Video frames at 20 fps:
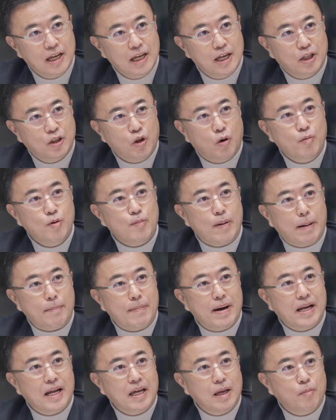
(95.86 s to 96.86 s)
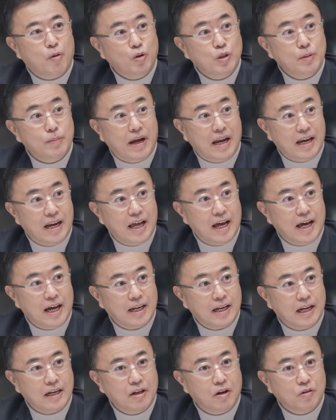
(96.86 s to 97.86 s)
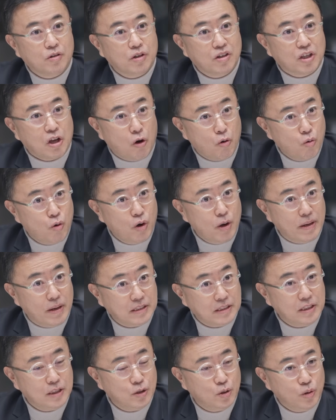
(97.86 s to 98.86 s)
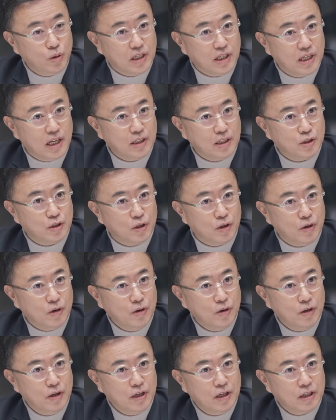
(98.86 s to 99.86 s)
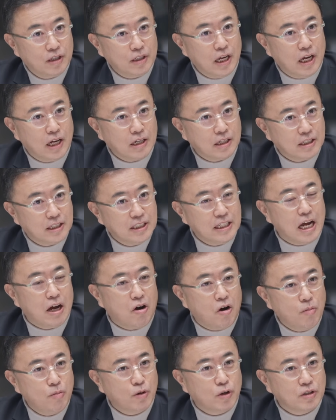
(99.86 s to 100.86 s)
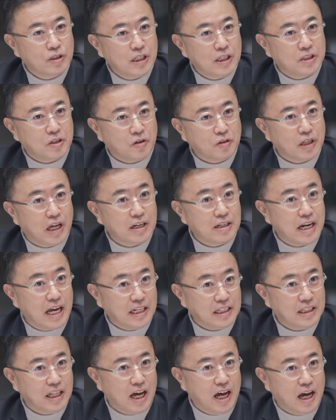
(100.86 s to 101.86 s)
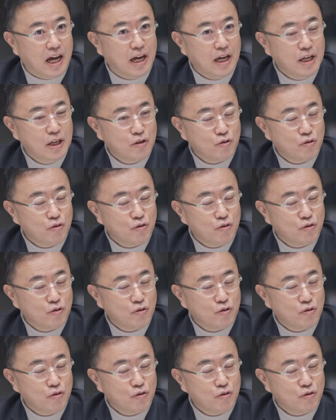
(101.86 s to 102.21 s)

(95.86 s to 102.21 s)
너무 만만하게 보지 말라라는 어떤 음. 경고의 메시지도 있겠죠. 네. 그냥 그냥 허물어질 정당은 아니다.